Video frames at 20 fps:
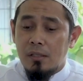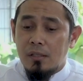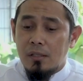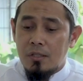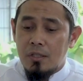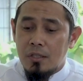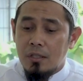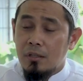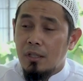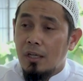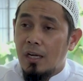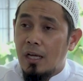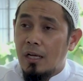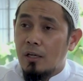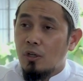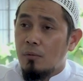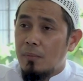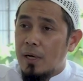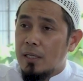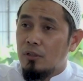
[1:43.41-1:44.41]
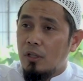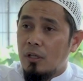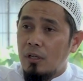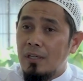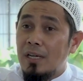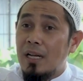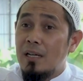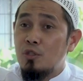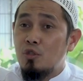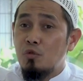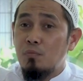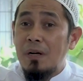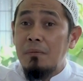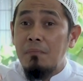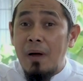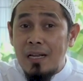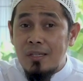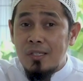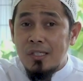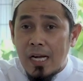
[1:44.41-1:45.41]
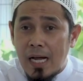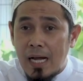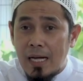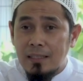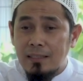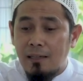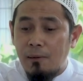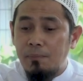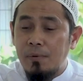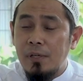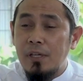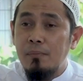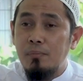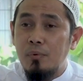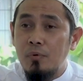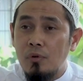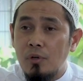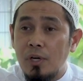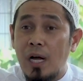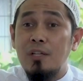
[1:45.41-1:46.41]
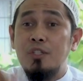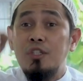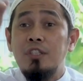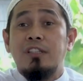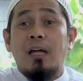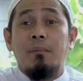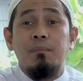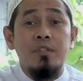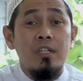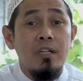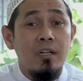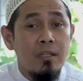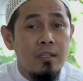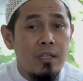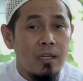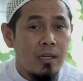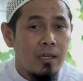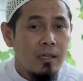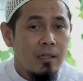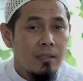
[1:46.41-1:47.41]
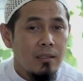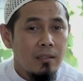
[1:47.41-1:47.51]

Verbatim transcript: setelah Ramadan tidak cuma baca tapi ibu ngaji tafsirnya.